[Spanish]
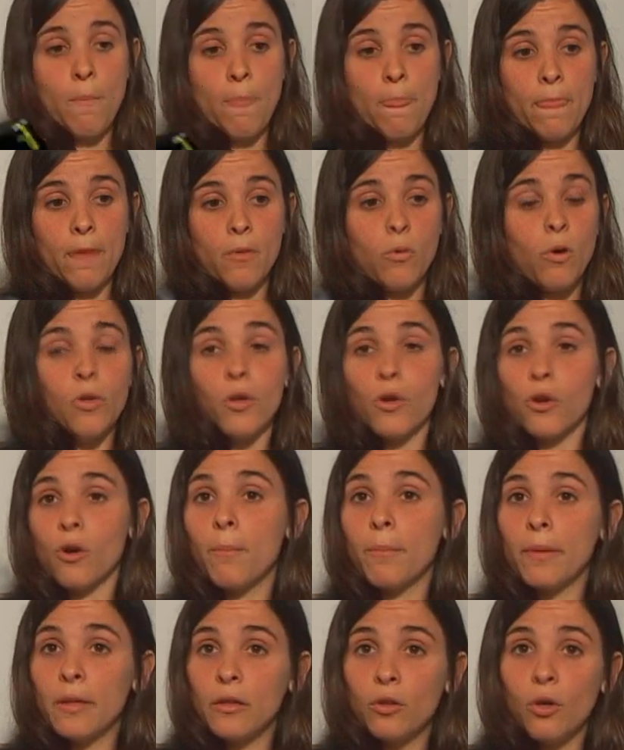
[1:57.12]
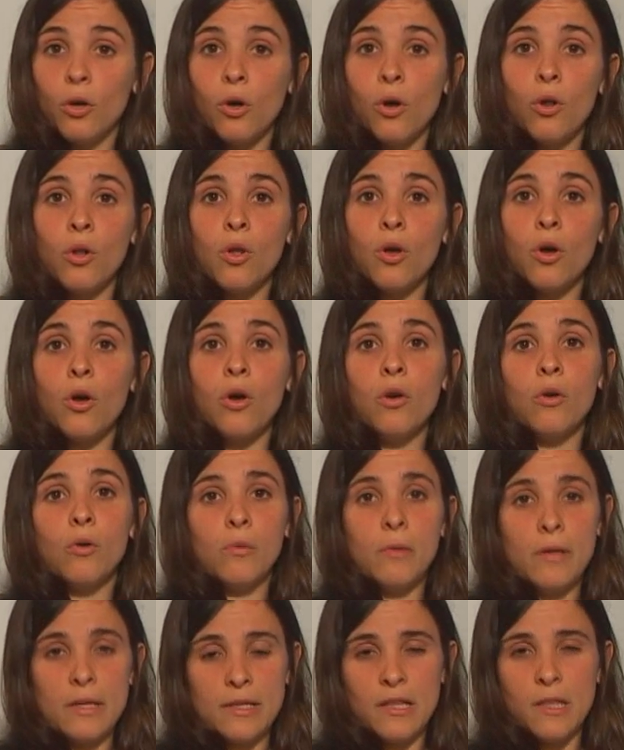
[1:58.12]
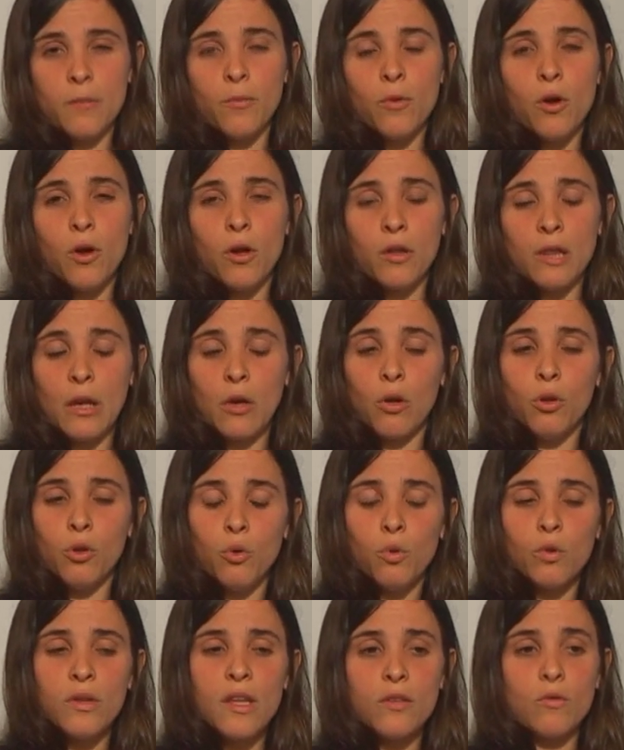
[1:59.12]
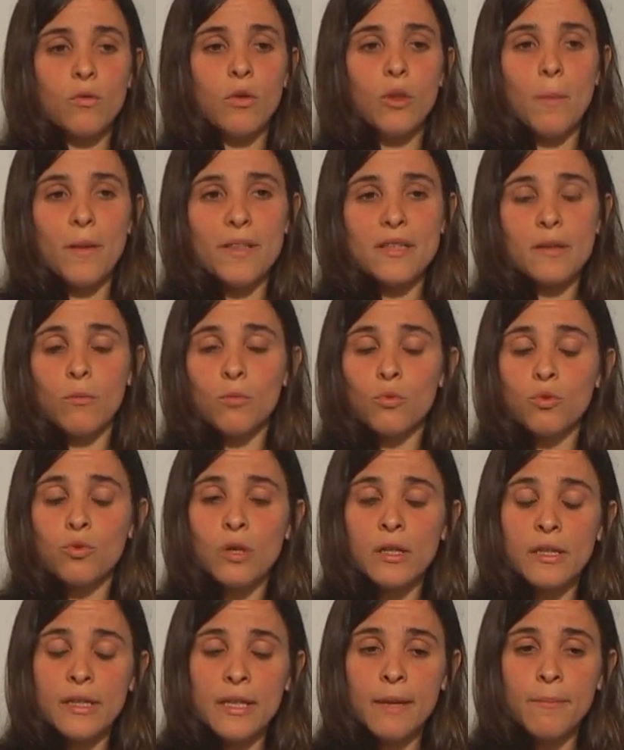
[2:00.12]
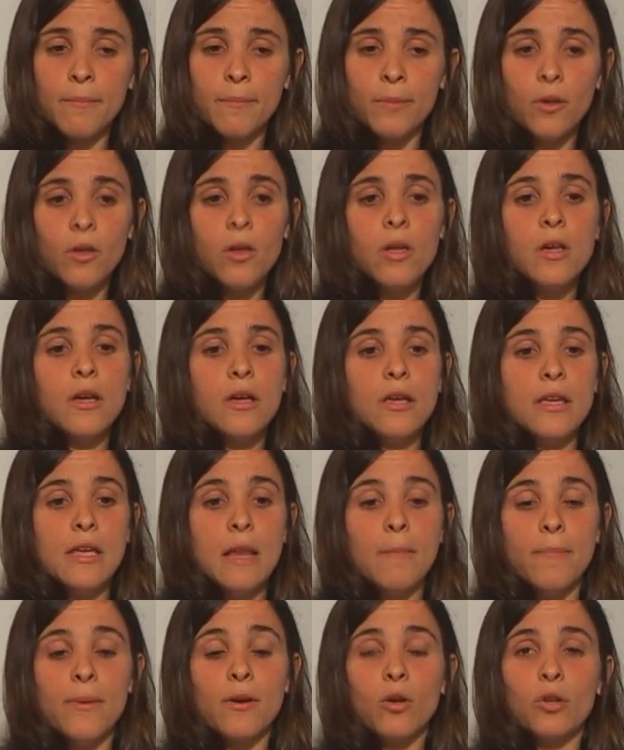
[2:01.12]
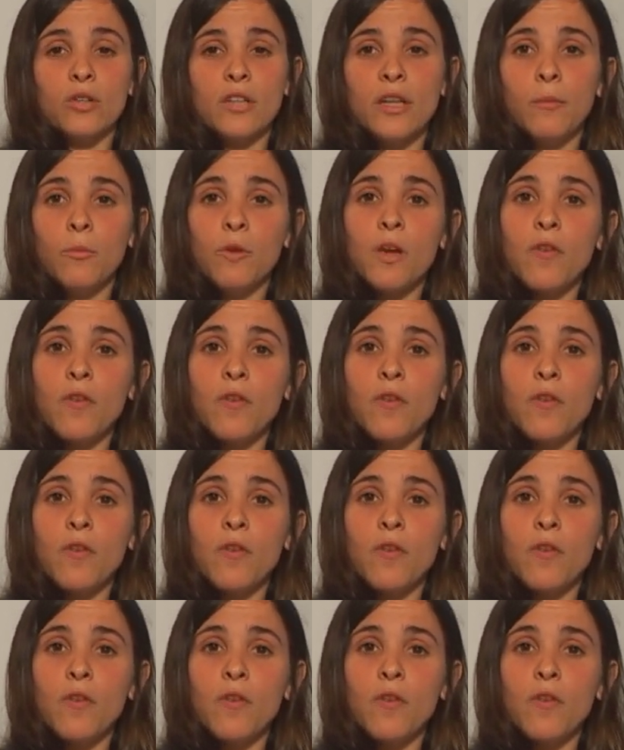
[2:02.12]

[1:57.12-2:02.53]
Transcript: mm, cuando rompen todo, ese tipo de, conductas cuando pasa mucho el tiempo y el perro lo tiene